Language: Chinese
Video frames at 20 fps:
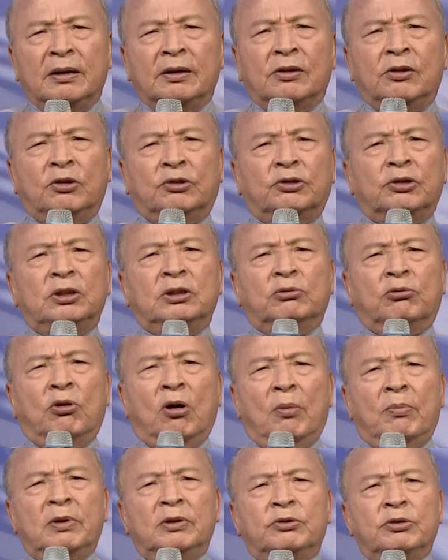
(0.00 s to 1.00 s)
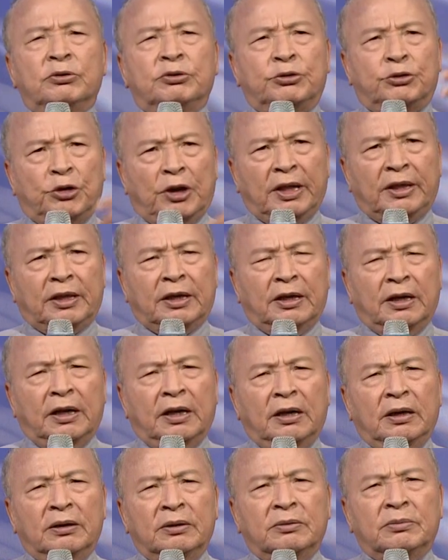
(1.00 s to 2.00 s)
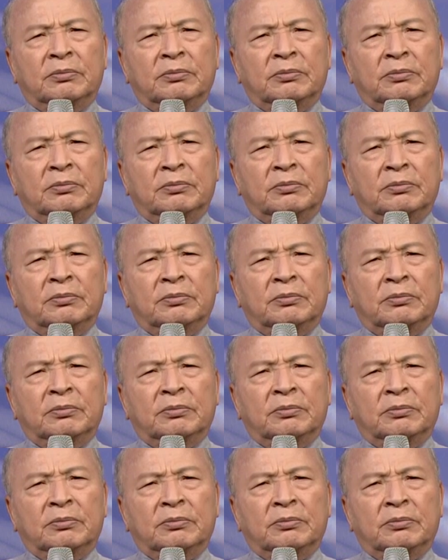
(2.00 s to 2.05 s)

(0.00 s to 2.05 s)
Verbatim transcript: 以至于我们就觉得，